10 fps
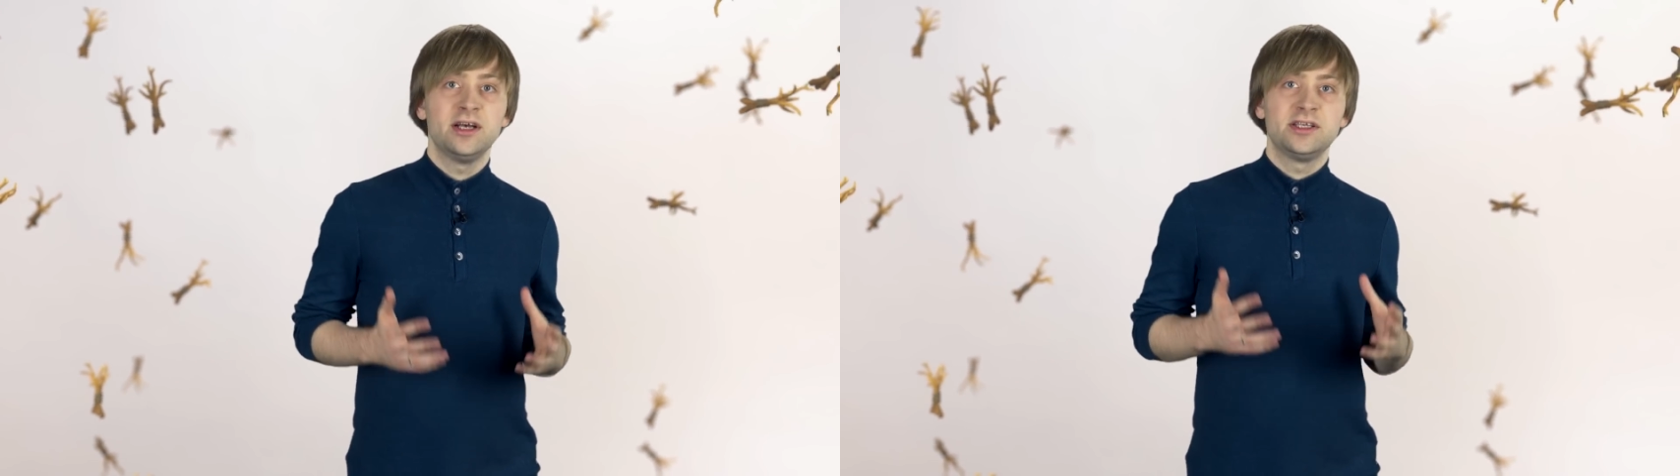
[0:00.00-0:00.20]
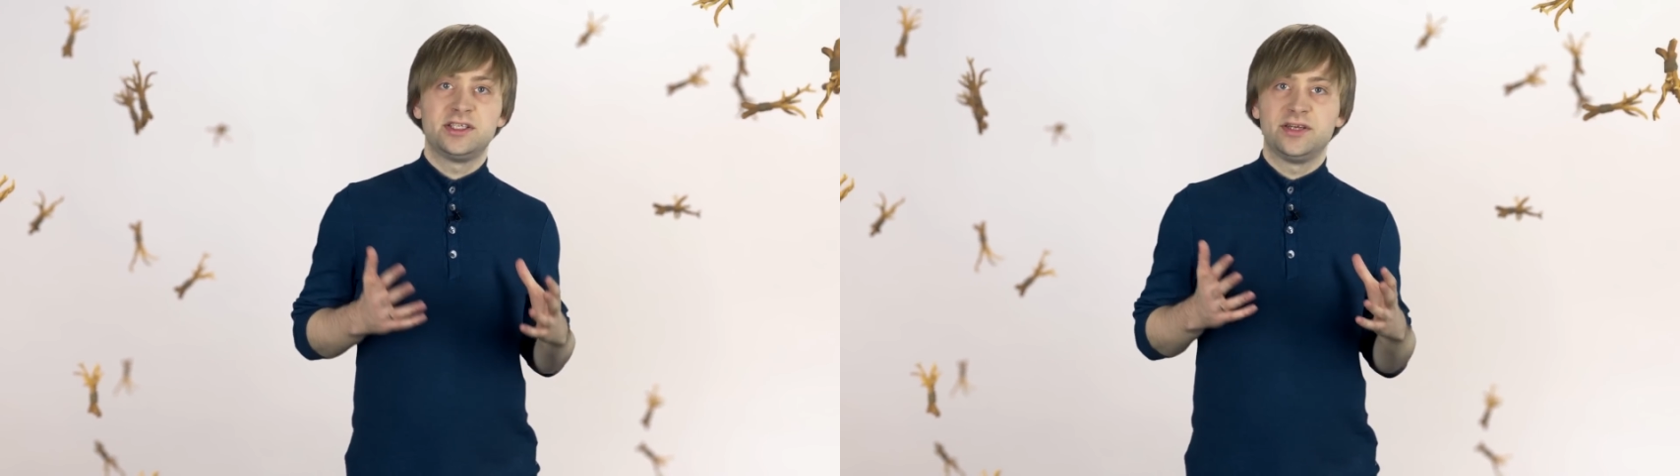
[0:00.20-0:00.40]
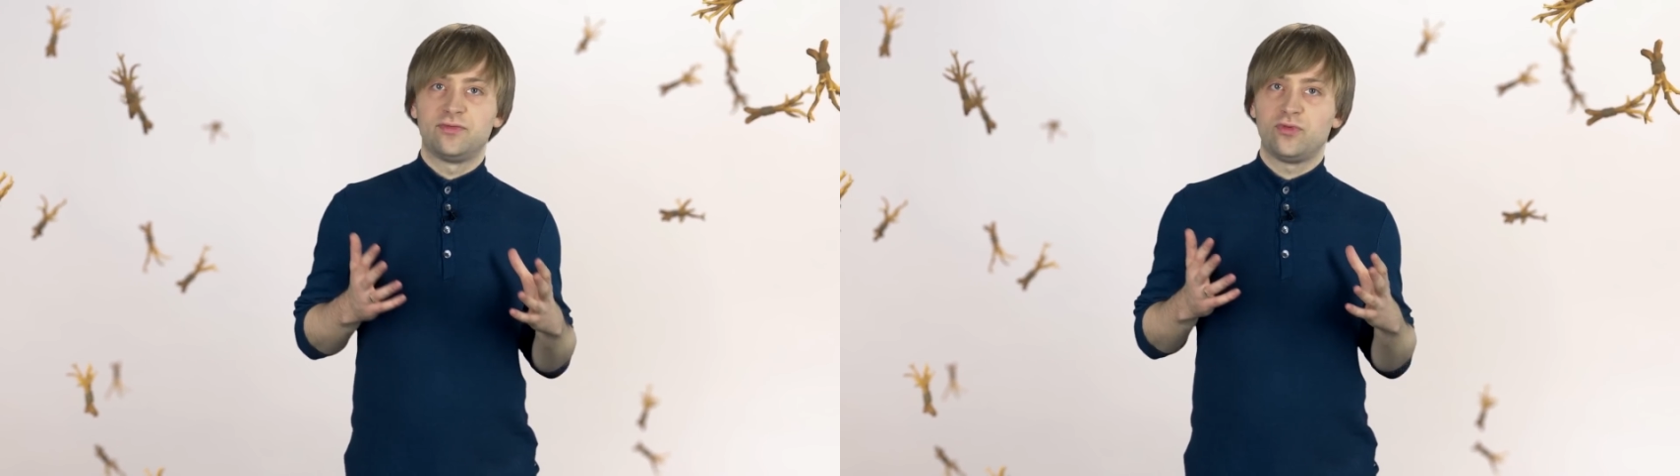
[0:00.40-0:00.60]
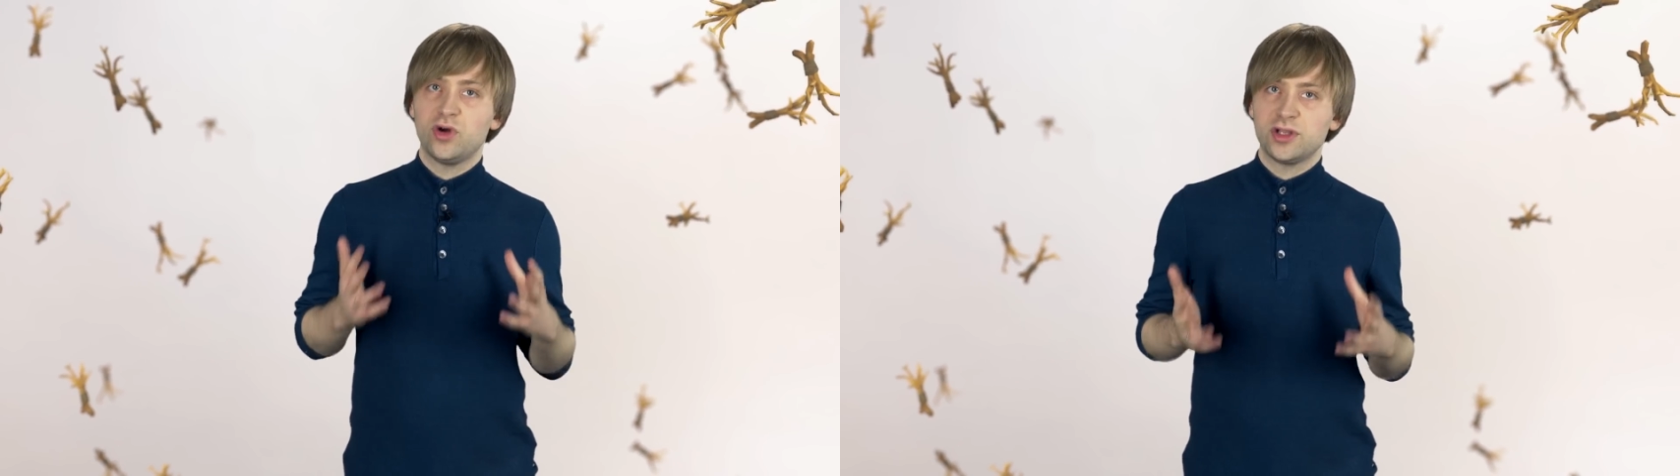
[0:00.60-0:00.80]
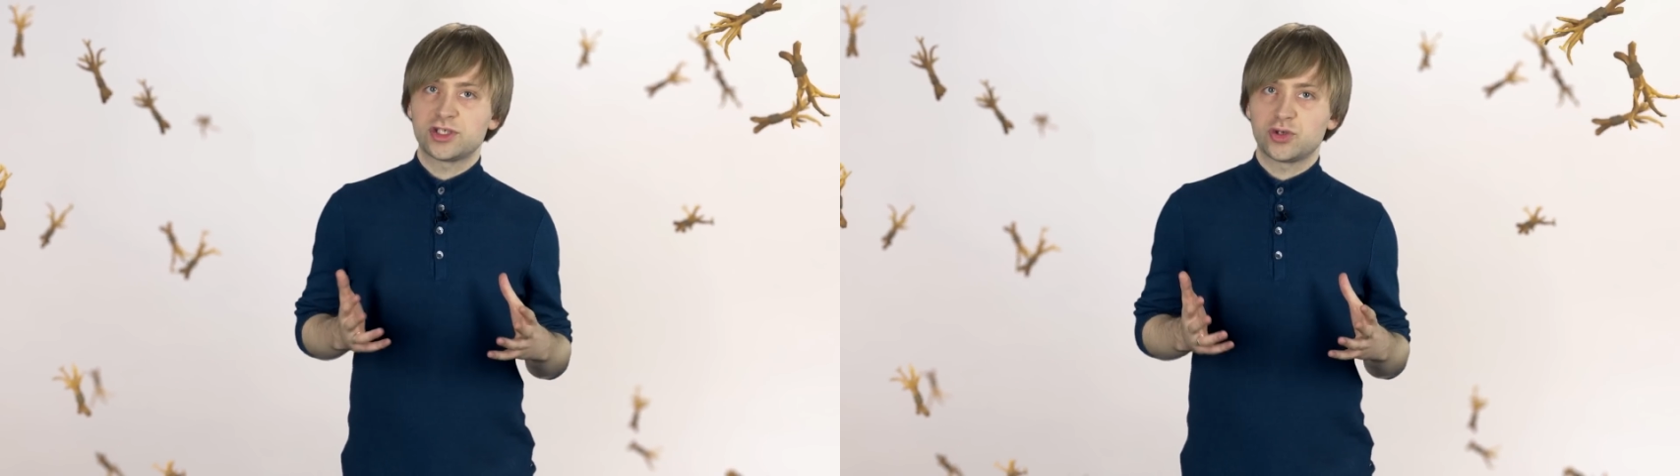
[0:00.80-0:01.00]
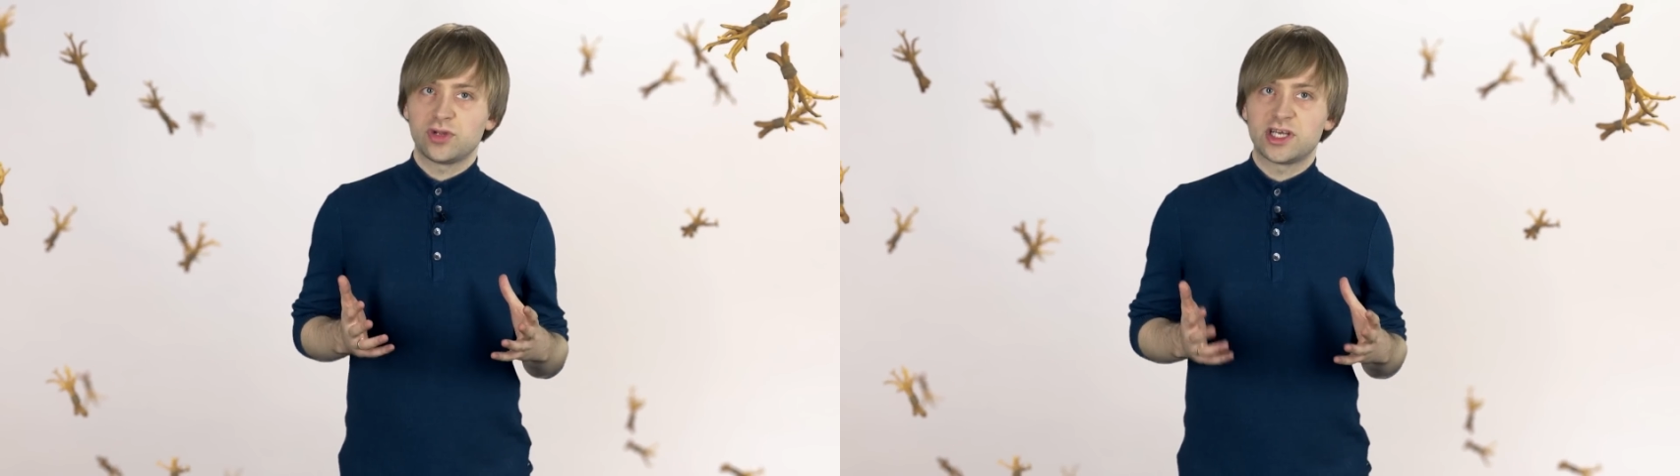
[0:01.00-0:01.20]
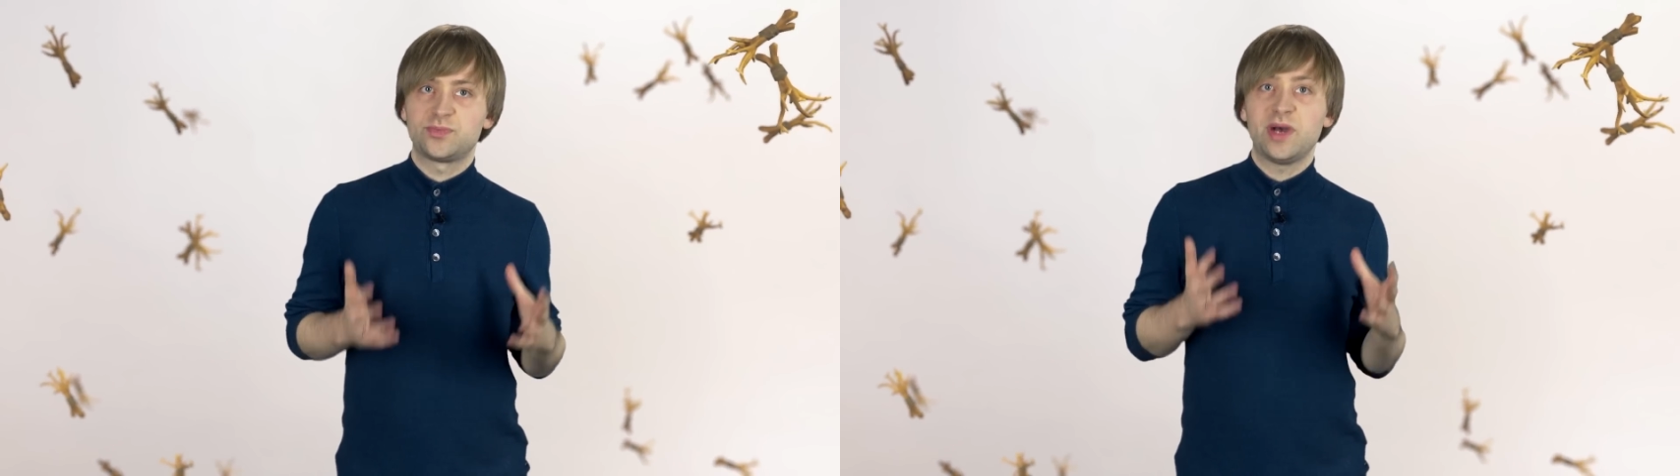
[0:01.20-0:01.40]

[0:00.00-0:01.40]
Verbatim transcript: Сегодня же у нас